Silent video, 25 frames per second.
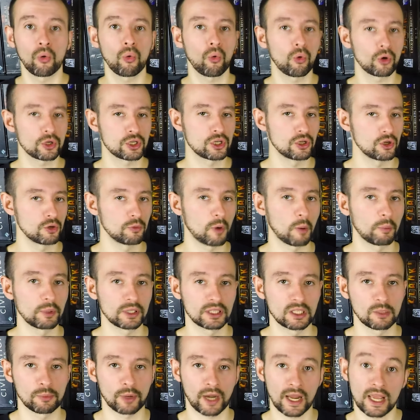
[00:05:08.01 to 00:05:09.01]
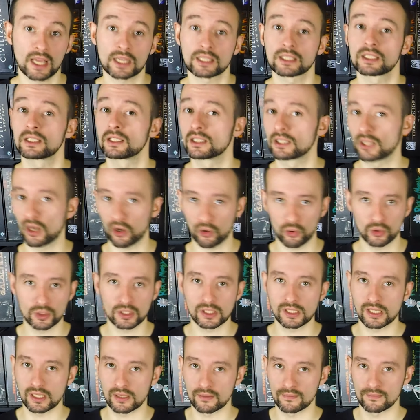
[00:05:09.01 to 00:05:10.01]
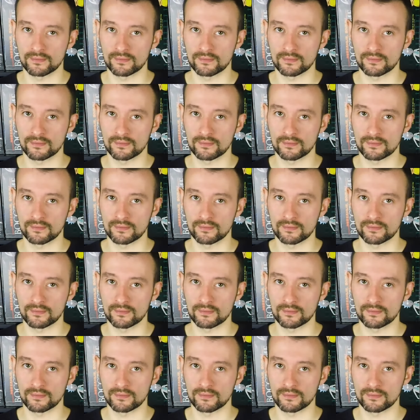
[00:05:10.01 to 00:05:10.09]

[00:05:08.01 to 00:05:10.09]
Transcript: Очень любопытный проект, не находите?